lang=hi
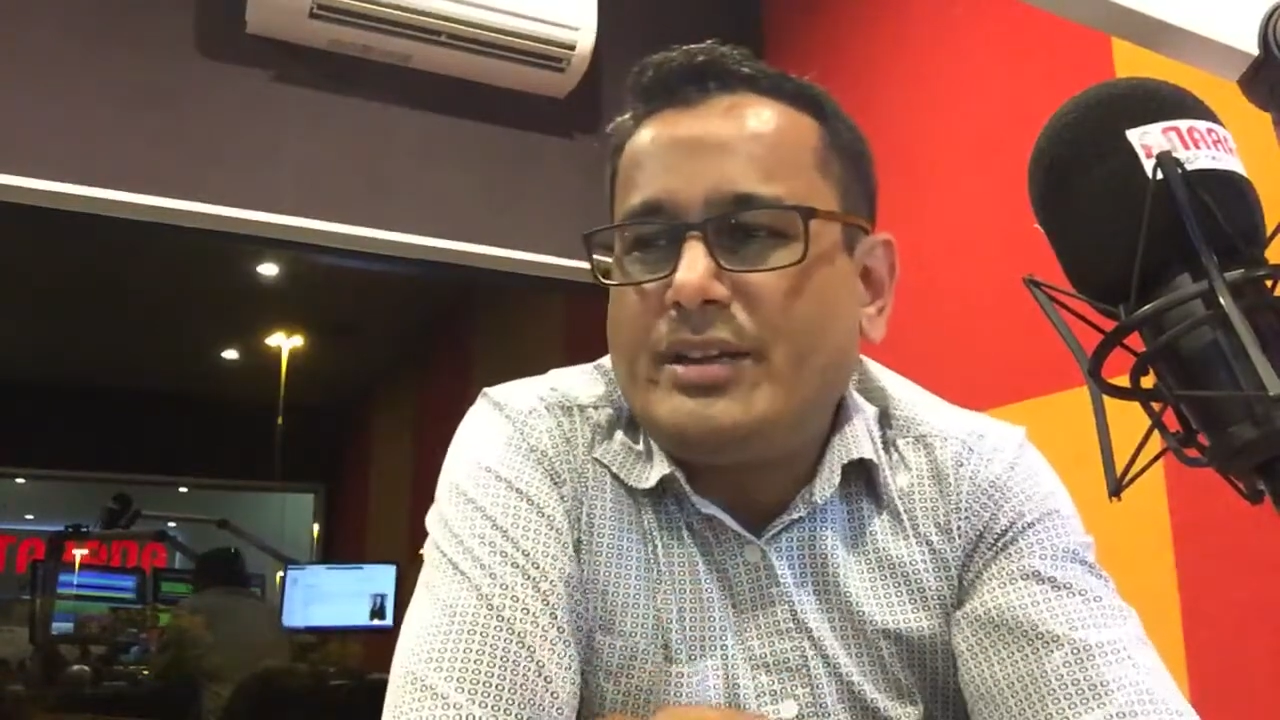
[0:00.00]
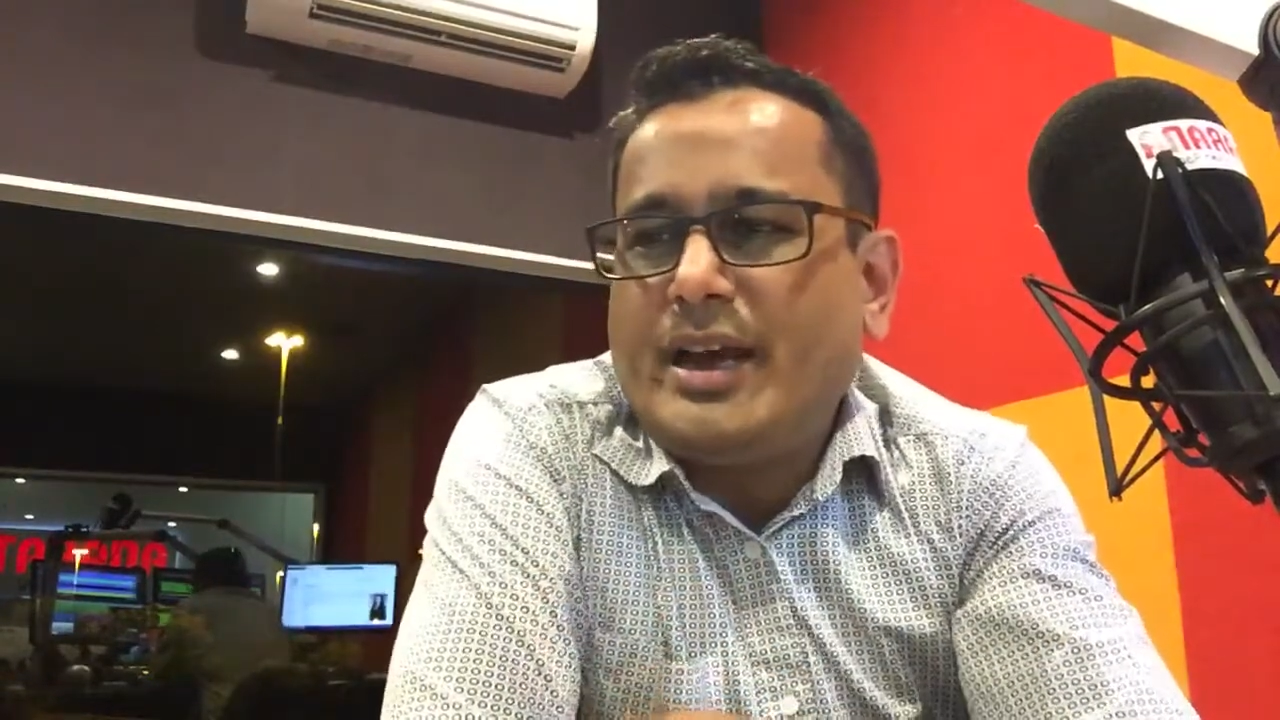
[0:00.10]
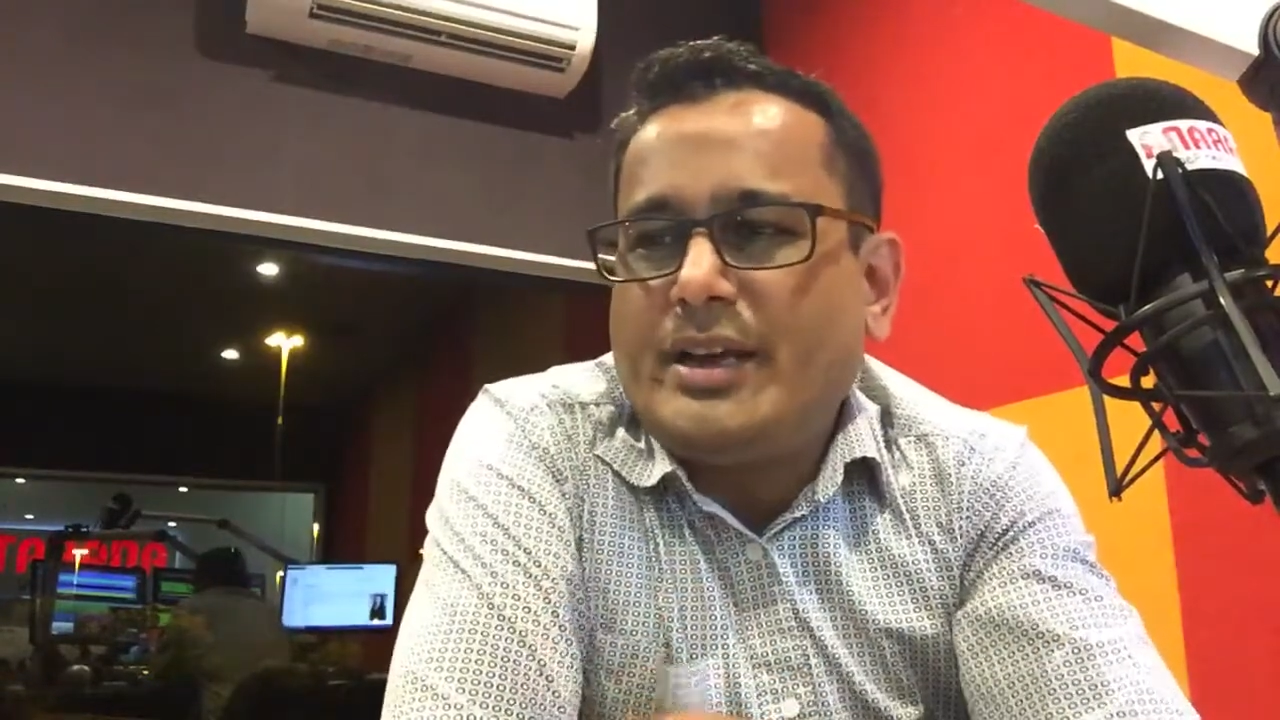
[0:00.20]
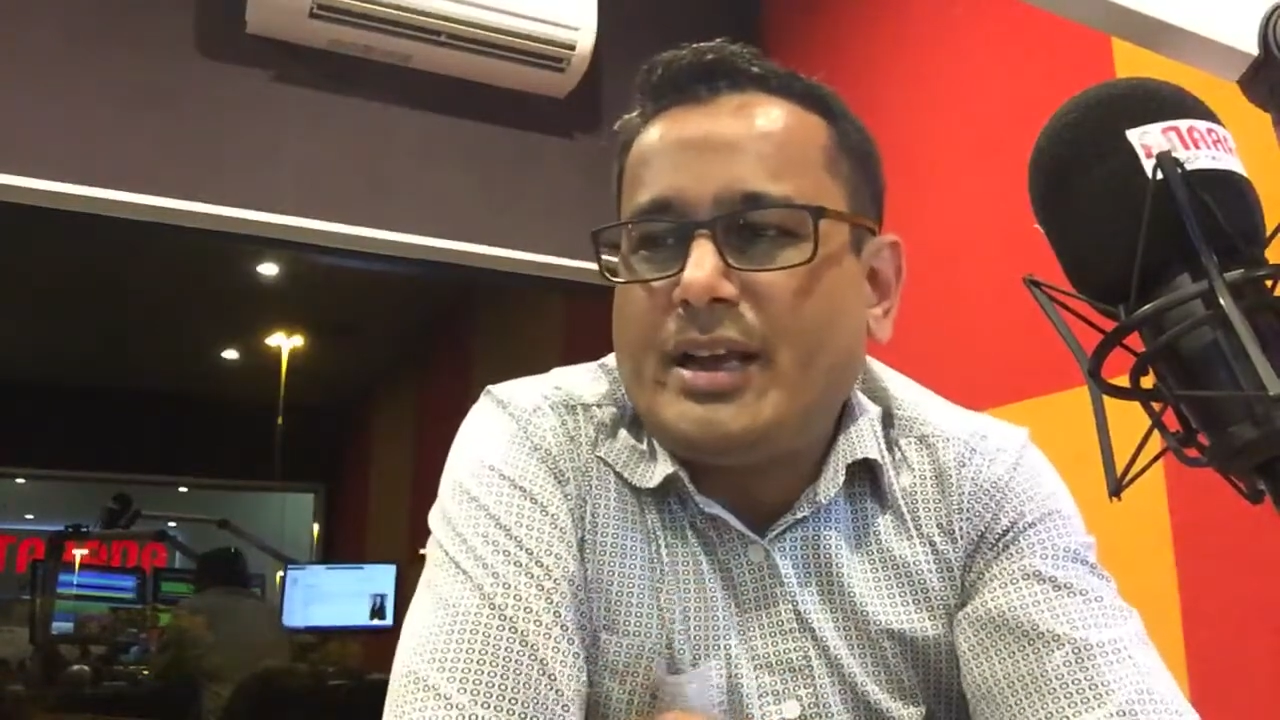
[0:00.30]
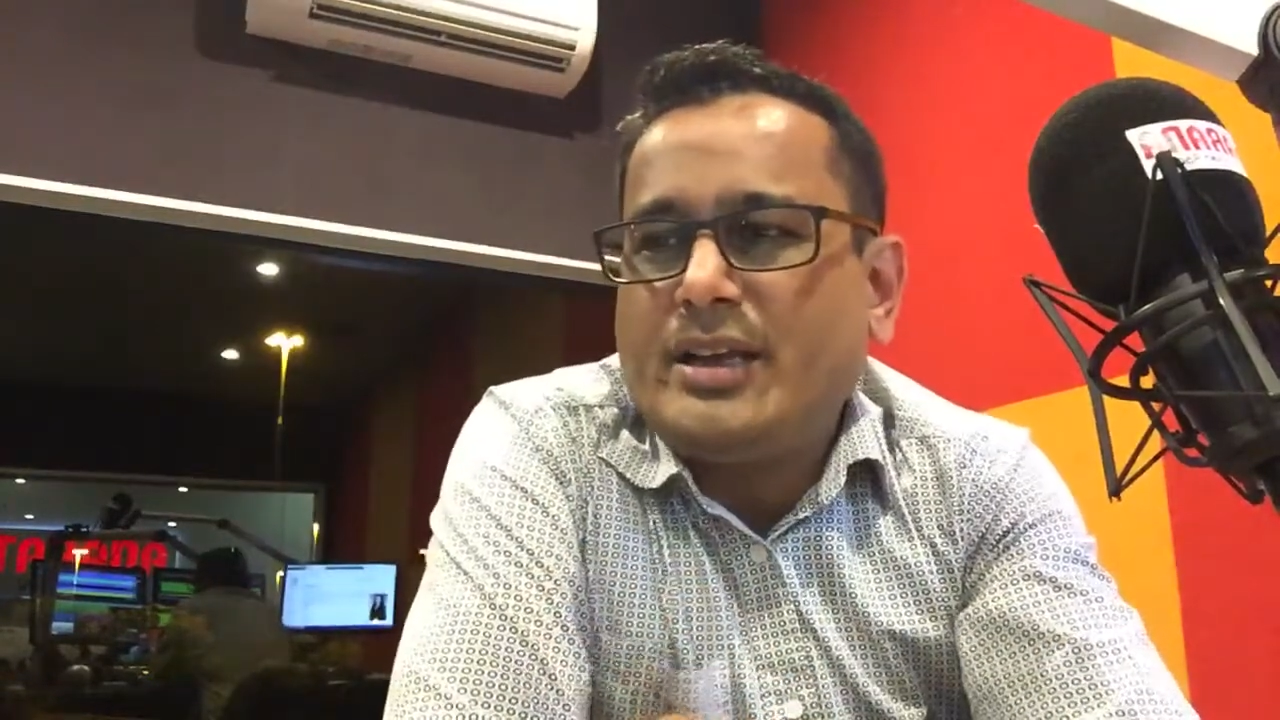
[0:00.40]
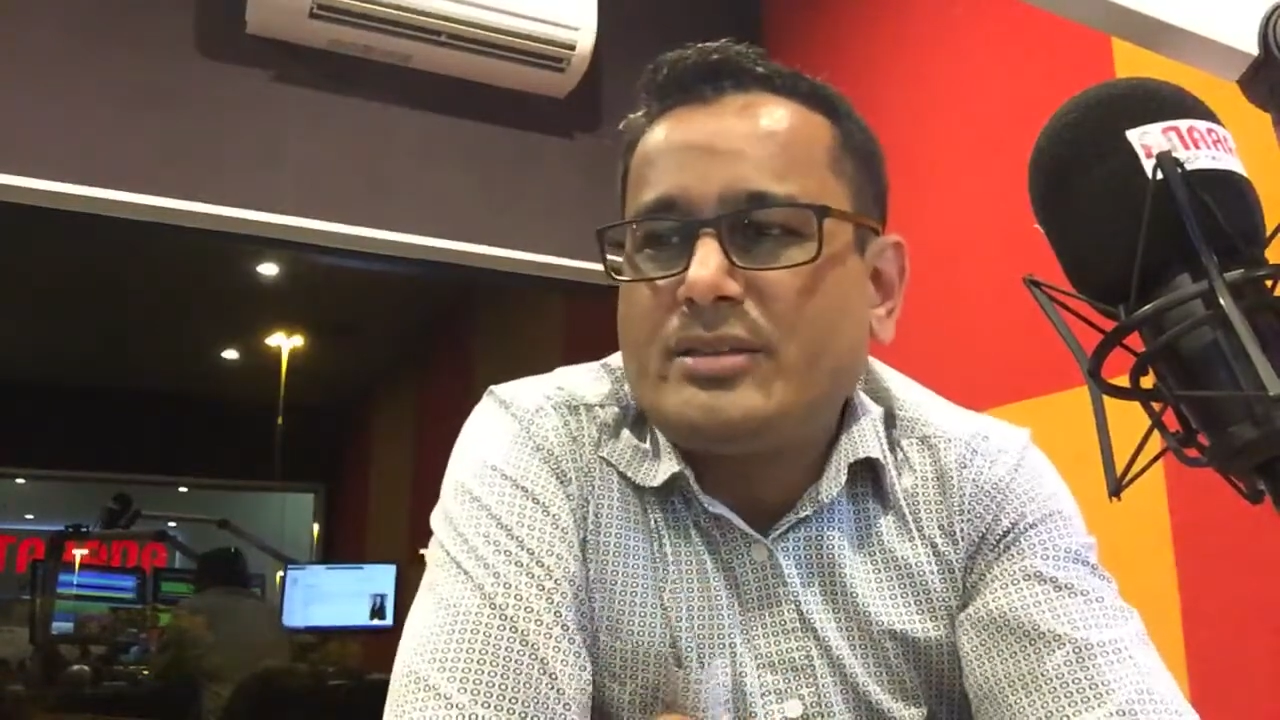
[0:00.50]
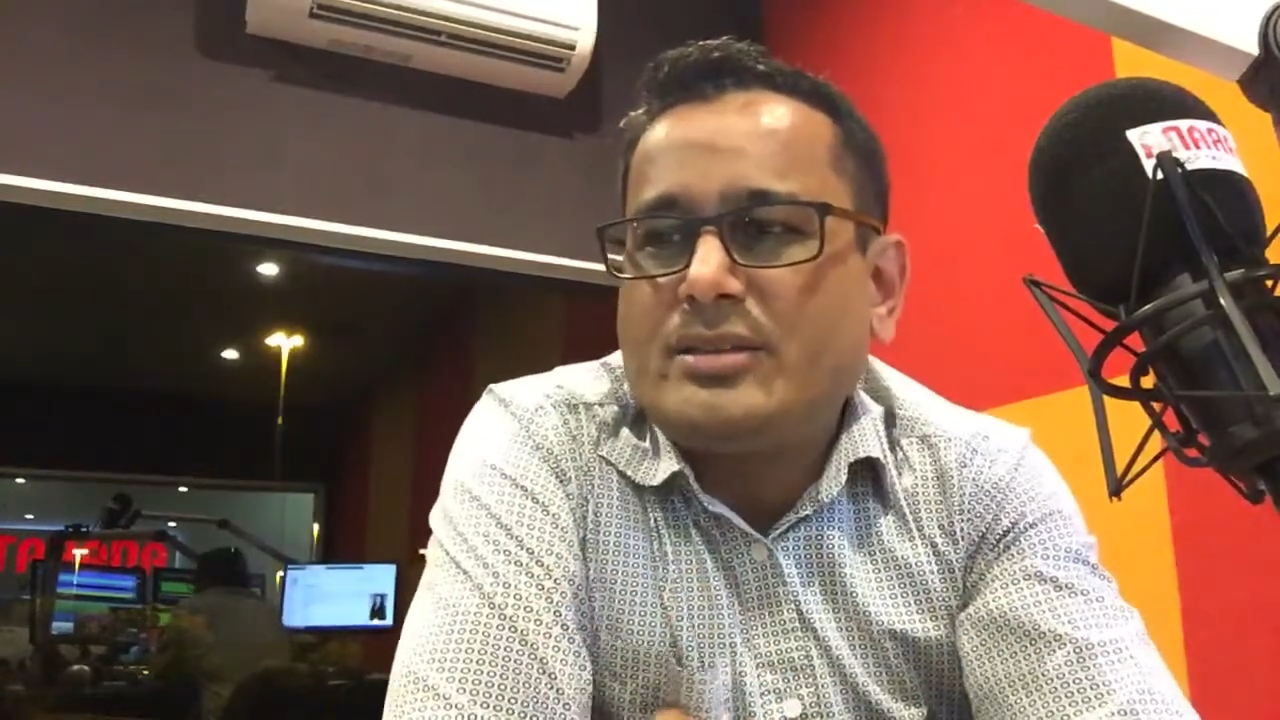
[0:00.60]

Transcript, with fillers: रेहाना